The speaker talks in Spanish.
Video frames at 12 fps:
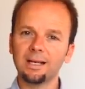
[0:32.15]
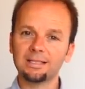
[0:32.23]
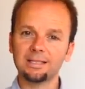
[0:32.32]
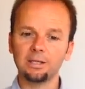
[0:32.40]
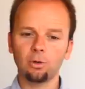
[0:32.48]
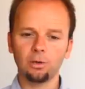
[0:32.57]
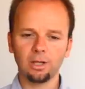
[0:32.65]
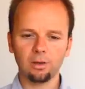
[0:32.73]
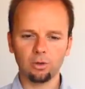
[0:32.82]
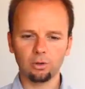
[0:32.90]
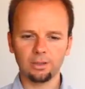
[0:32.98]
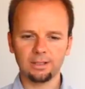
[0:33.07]
las cinco
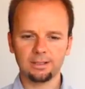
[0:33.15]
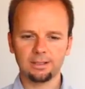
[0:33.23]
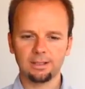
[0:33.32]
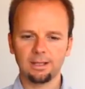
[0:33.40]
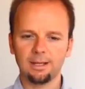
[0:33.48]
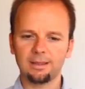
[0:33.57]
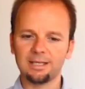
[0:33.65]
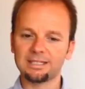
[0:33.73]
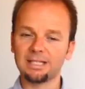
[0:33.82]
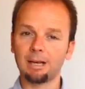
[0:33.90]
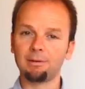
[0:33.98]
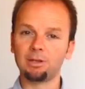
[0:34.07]
lecciones,
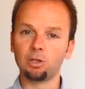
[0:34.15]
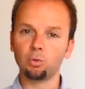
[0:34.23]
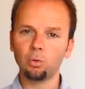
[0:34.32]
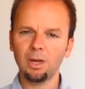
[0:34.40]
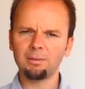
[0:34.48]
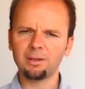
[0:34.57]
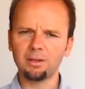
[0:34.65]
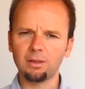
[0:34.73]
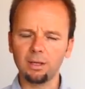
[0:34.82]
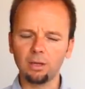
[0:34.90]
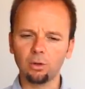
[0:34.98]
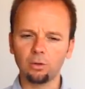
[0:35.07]
desde la 21 a la
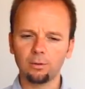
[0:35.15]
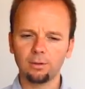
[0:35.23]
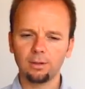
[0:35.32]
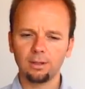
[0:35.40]
25,